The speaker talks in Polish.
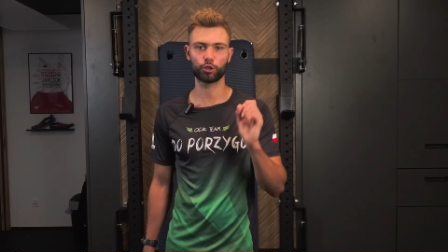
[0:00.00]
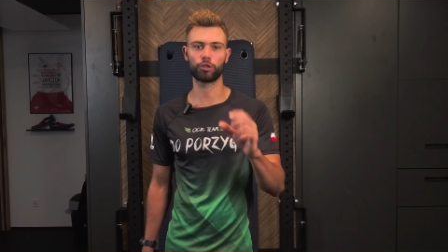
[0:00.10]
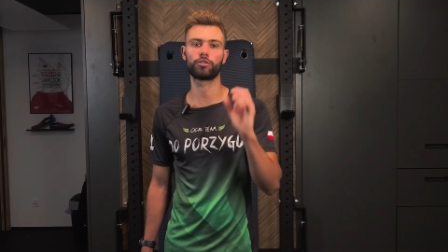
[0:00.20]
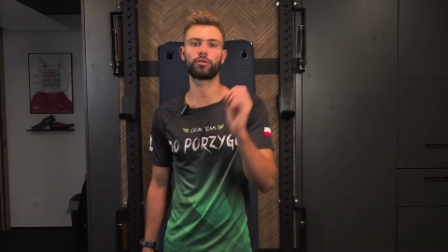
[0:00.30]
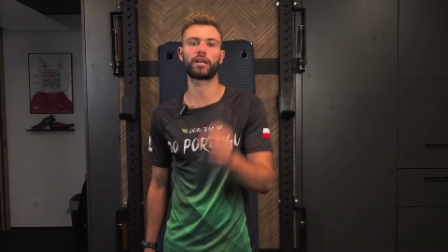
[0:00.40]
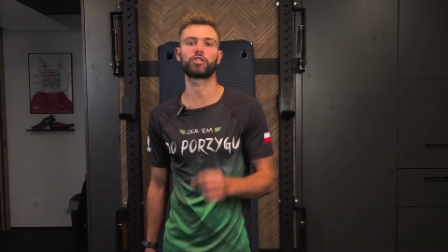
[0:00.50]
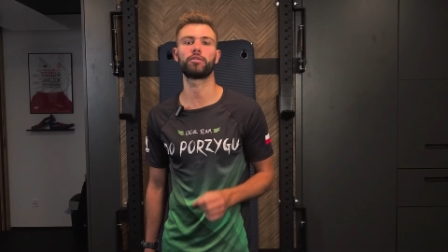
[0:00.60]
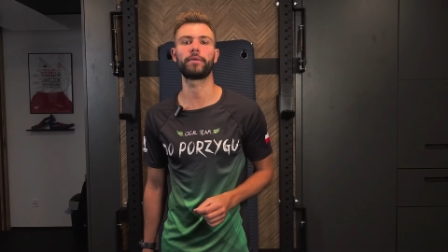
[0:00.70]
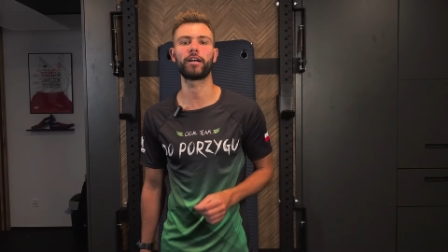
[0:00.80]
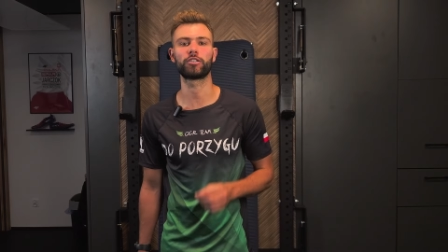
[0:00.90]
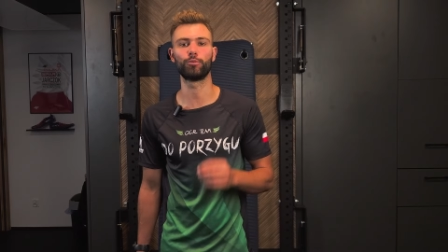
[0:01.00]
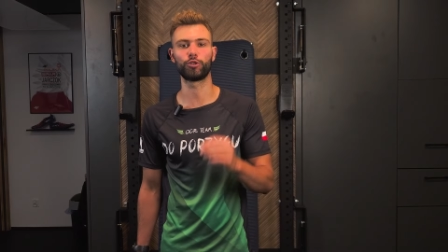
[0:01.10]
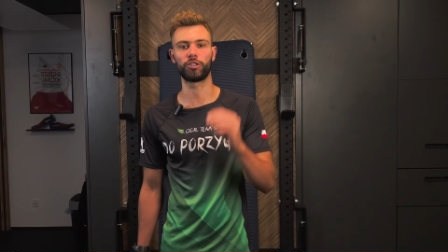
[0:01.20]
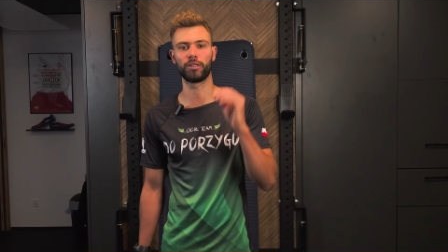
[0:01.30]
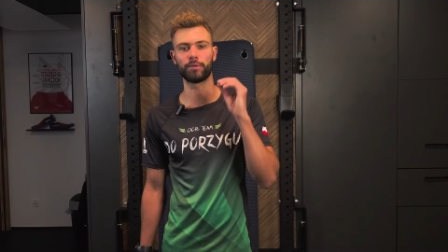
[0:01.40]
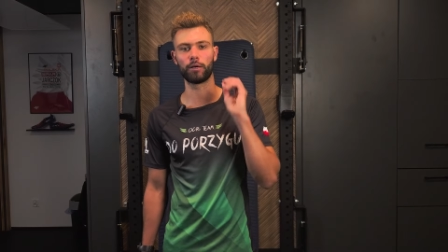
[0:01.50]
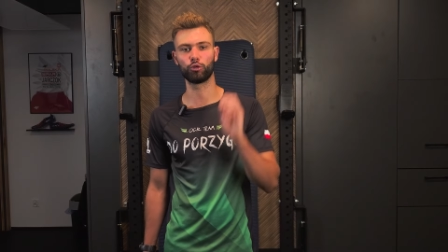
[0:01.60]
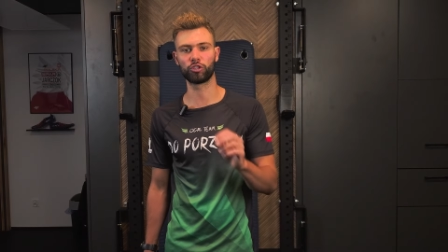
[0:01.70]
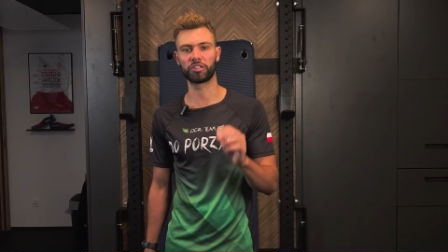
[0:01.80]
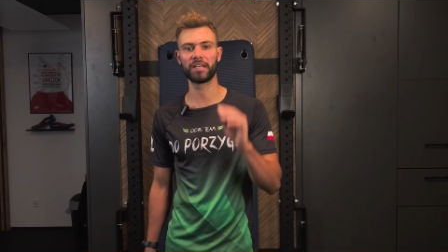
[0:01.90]
coś co każdy biegacz musi się
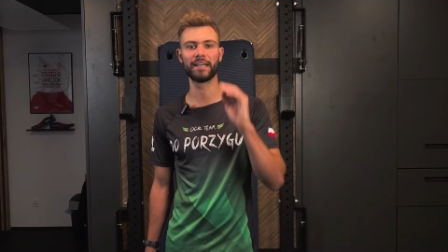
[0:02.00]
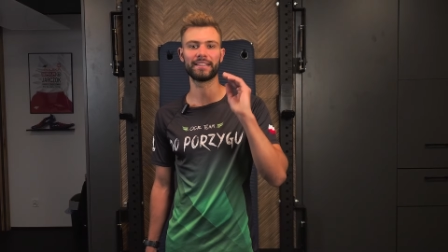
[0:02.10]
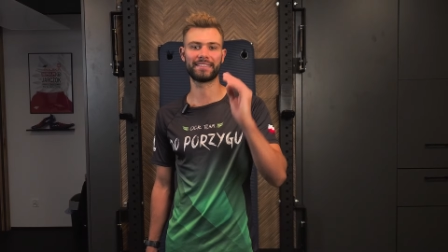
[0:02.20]
nauczyć,